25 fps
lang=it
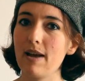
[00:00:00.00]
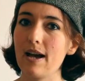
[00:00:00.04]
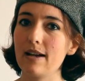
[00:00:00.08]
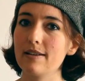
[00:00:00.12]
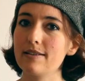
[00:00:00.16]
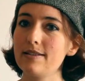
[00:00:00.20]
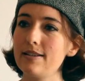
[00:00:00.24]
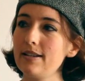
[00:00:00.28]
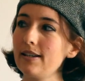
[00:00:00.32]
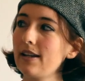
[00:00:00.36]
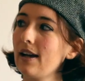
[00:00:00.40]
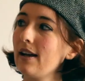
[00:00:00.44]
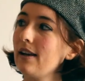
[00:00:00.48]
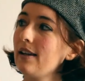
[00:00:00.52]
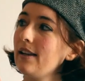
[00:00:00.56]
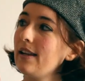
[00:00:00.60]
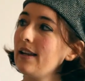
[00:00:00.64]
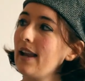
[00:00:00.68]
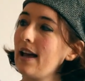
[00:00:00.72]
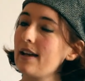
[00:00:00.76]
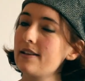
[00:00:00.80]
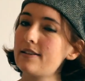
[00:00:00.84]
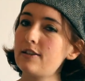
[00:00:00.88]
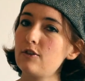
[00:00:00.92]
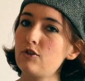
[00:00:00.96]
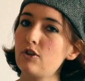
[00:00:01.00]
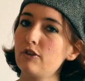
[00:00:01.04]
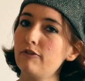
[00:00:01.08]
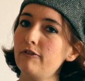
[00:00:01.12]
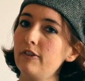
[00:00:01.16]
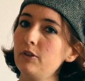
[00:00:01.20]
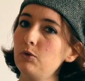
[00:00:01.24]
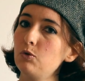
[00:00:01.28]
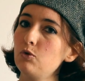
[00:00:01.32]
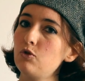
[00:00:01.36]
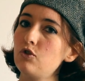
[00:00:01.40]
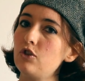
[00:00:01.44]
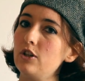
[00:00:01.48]
plastica elastici a
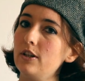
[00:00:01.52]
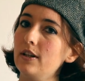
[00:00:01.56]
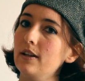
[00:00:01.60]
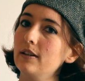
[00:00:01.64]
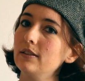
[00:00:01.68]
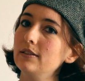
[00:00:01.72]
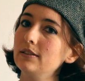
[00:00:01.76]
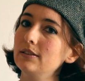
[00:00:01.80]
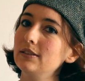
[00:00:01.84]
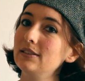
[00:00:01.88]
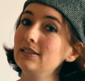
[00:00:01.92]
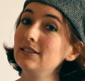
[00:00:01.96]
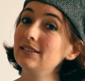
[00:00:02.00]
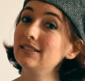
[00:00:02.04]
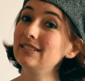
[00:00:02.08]
fettuccino.